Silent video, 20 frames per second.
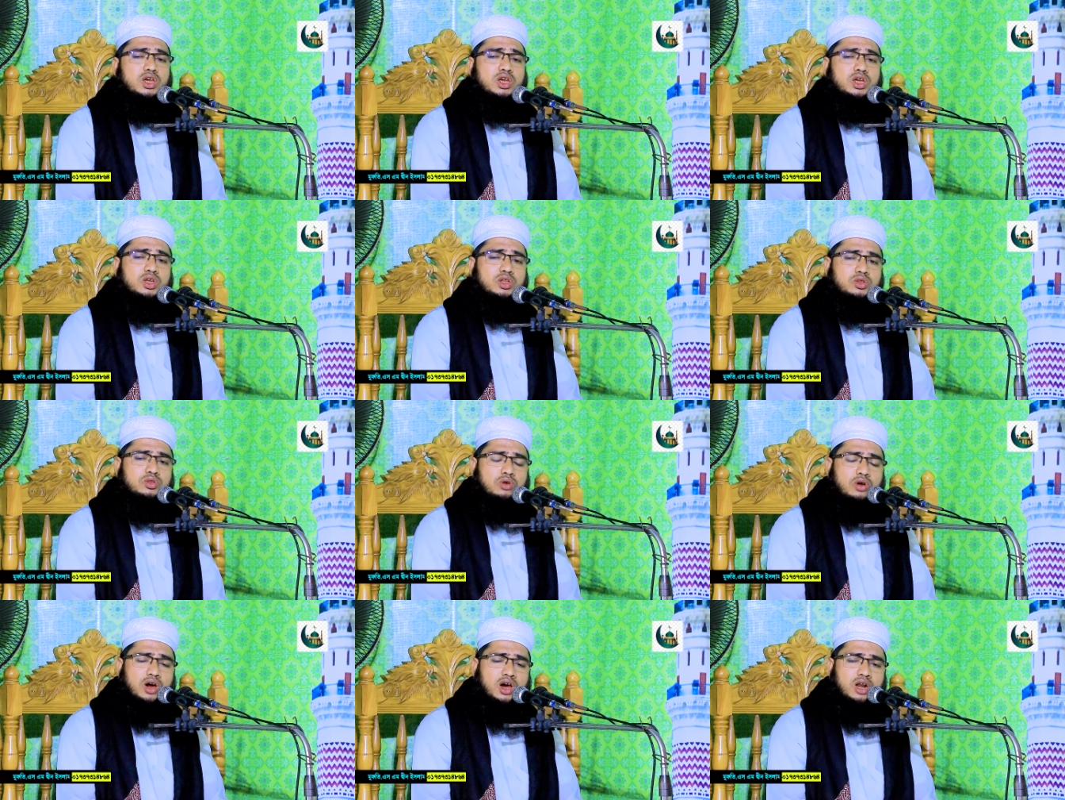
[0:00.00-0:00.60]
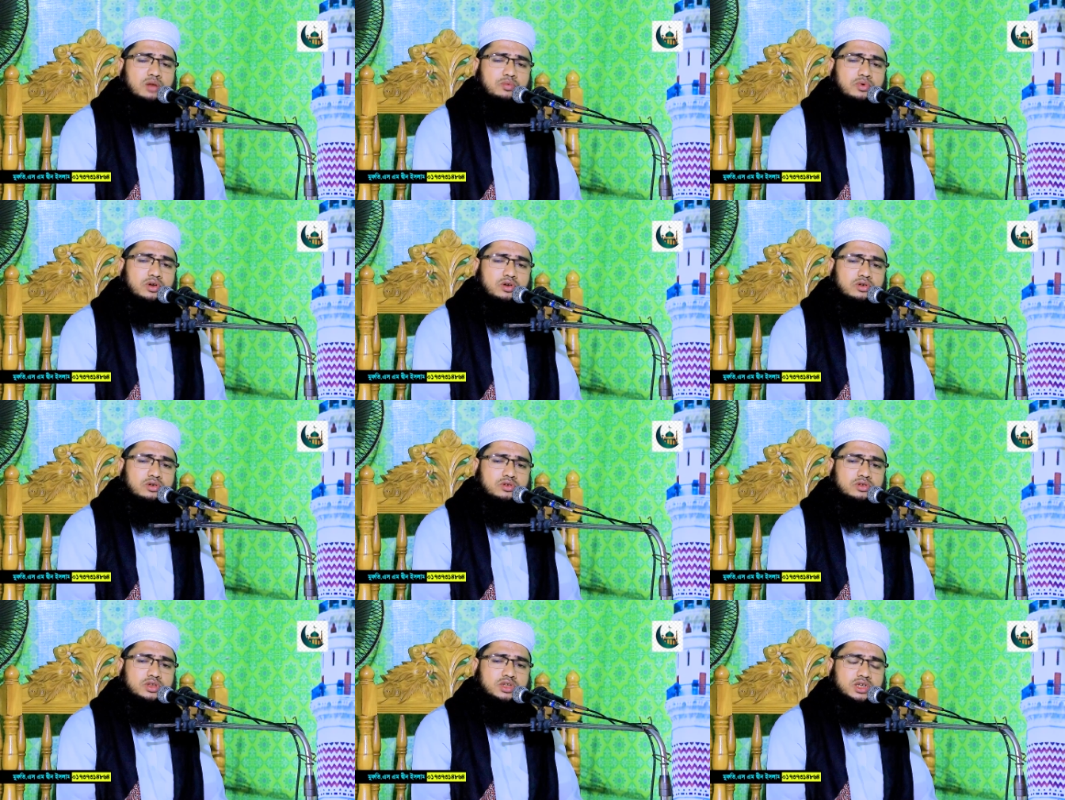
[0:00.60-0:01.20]
এই দোয়ার
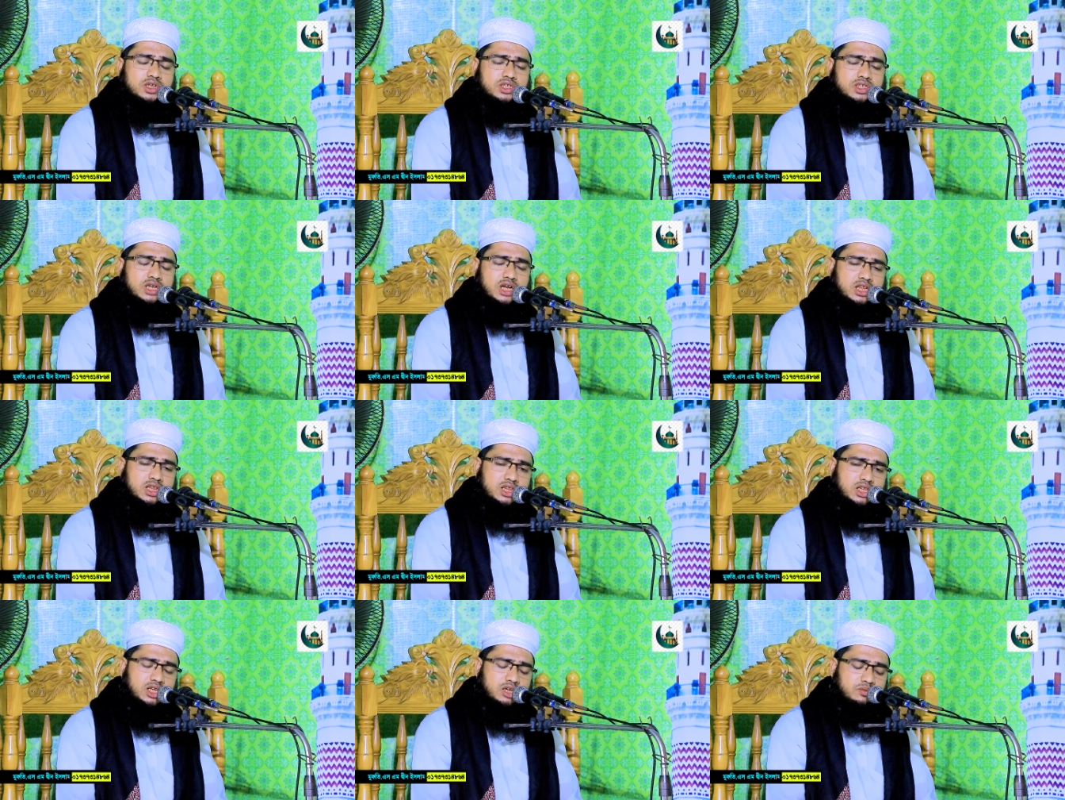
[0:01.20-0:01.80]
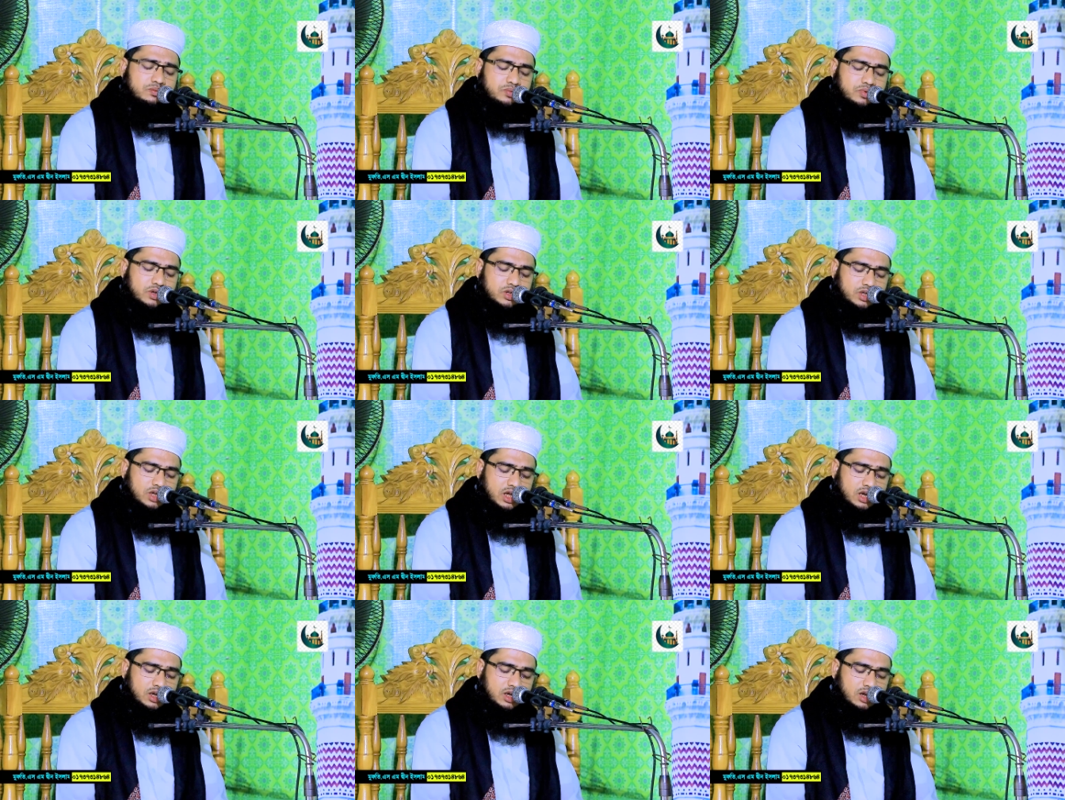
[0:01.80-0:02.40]
বরকতে সাত দিন
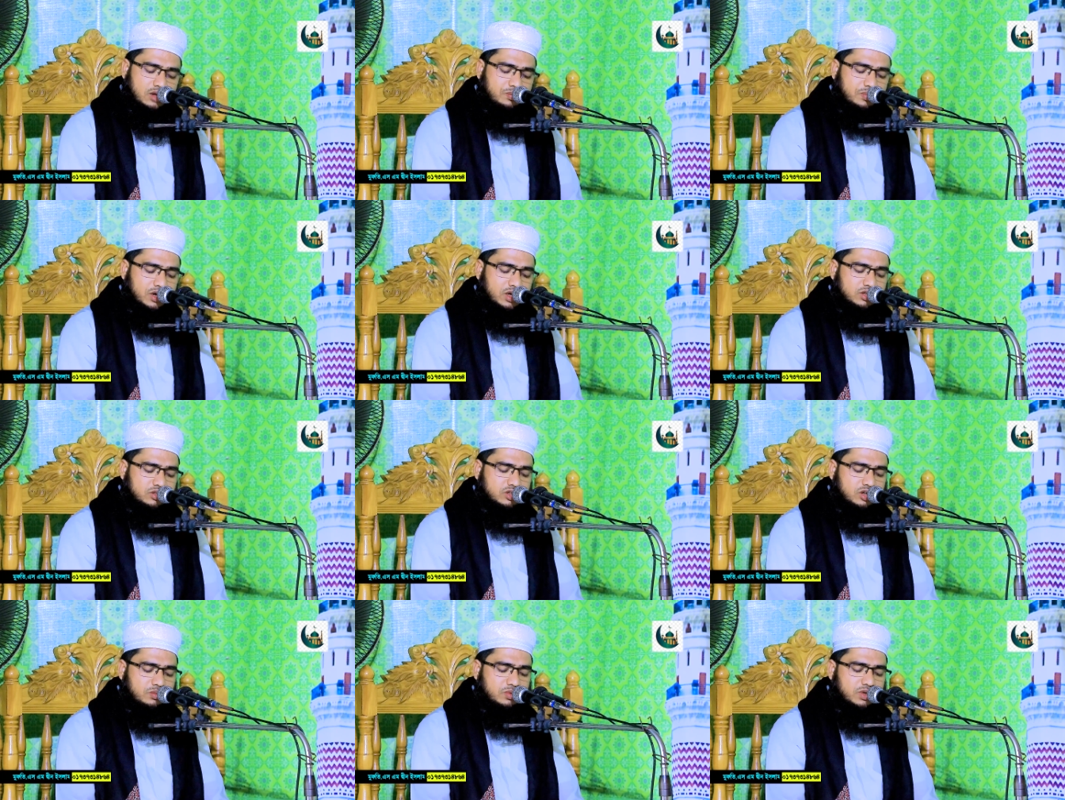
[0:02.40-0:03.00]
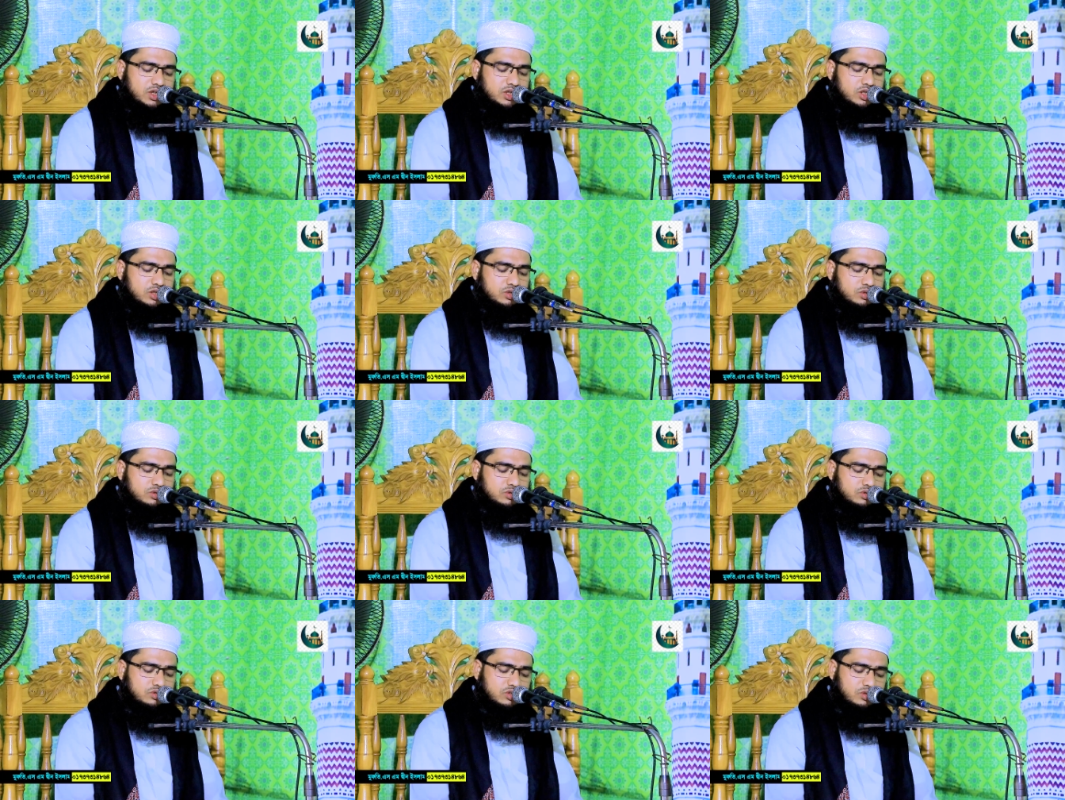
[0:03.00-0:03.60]
পরে আল্লাহ পাক সবাইকে
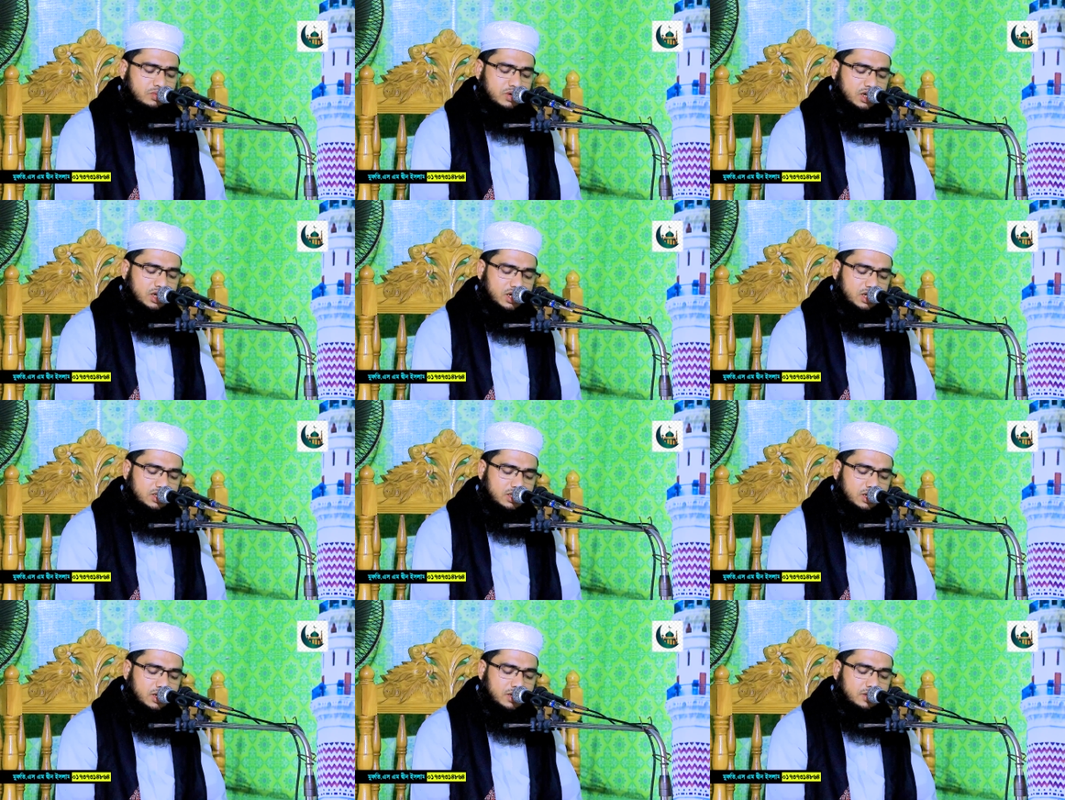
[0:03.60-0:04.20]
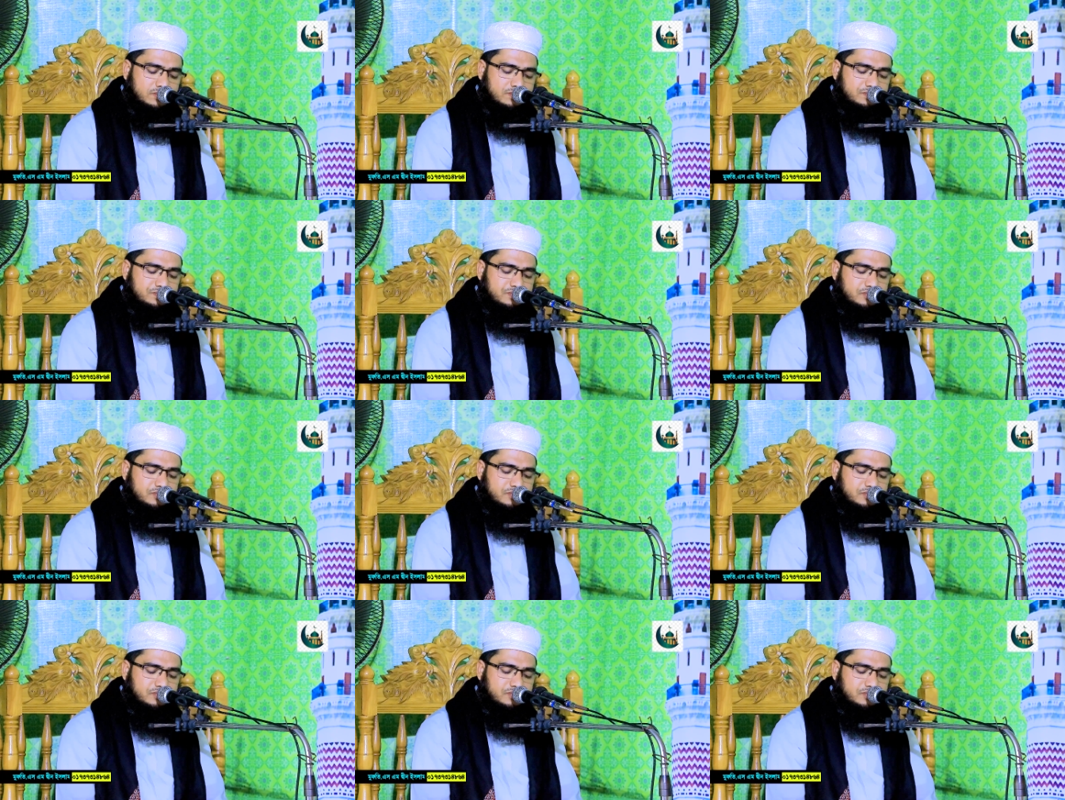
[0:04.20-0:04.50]
সুস্থ বানায় দিলেন